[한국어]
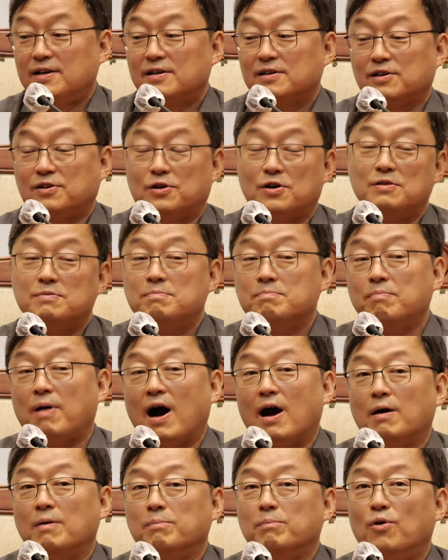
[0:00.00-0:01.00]
그런
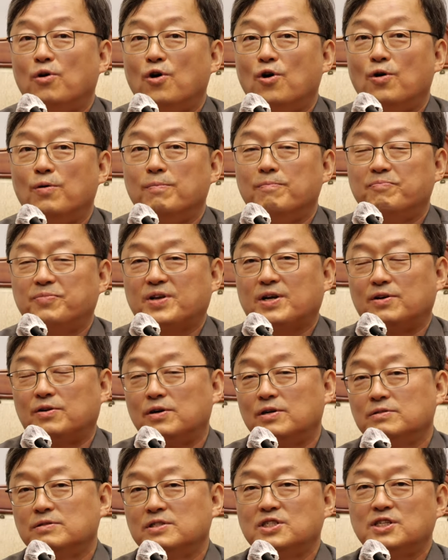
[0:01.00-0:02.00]
방법,
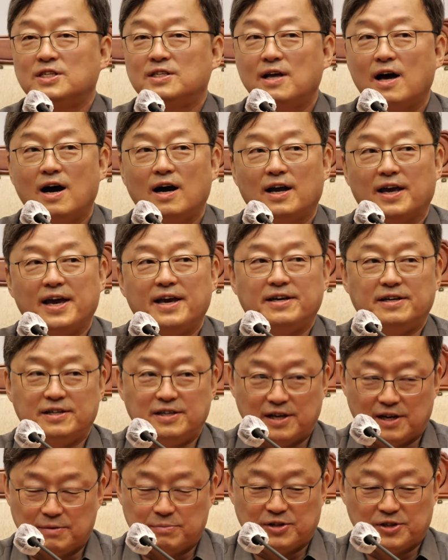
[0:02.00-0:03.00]
그런 신학에
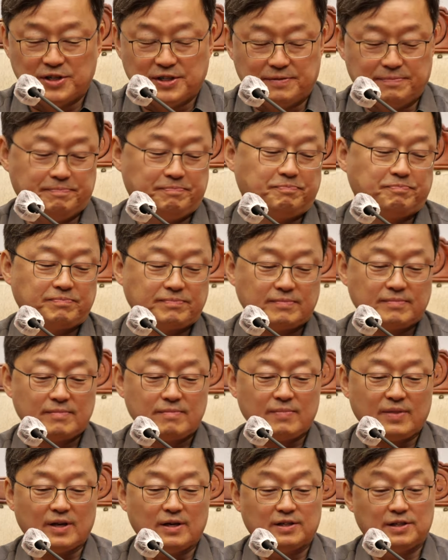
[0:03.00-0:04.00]
의하면은,
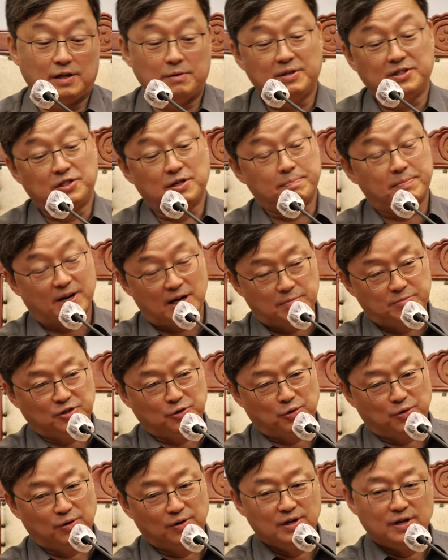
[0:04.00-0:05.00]
그 다음에 이제
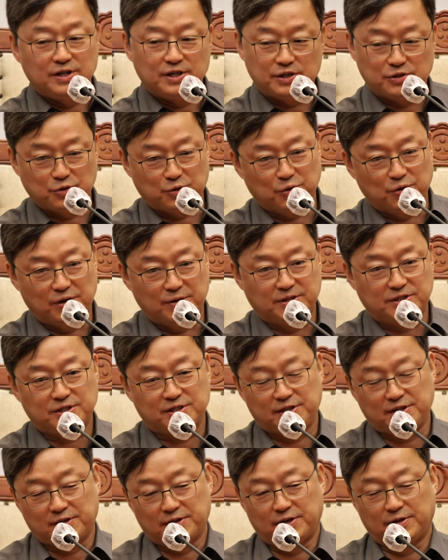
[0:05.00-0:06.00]
바라만교, 힌두교
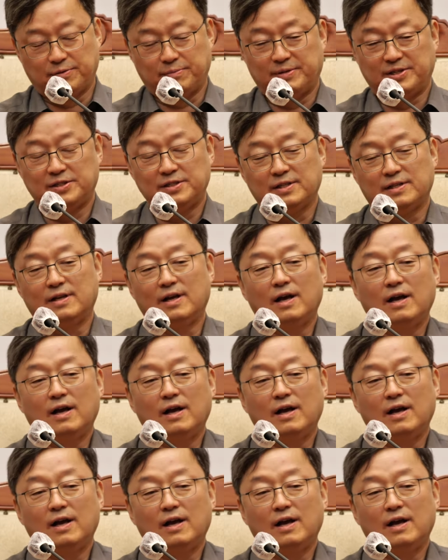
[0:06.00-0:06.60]
신학에 의하면은